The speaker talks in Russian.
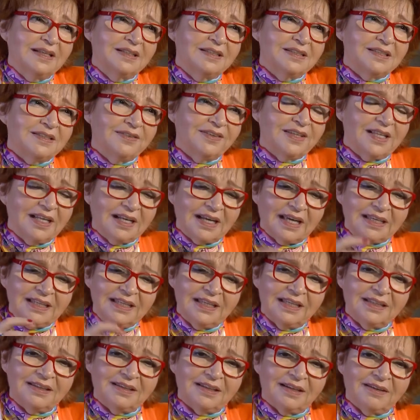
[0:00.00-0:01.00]
действительно
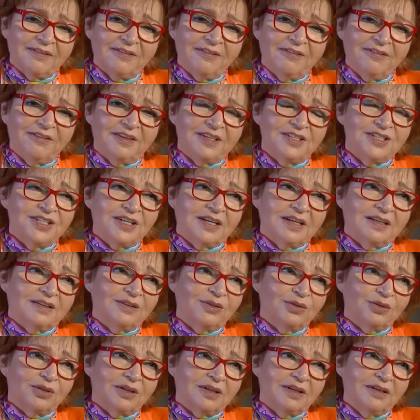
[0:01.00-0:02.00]
какие-то вещи,
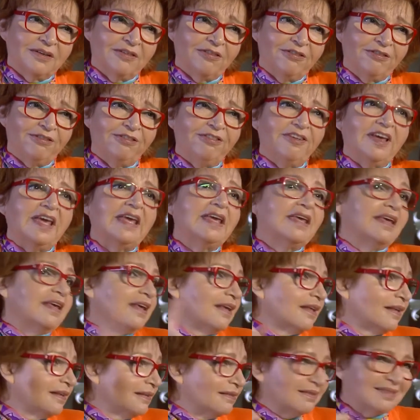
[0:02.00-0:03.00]
которые
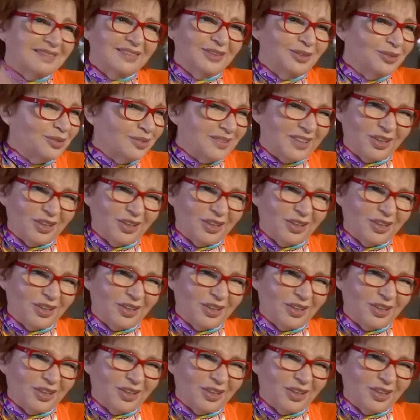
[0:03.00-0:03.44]
вехи, ну,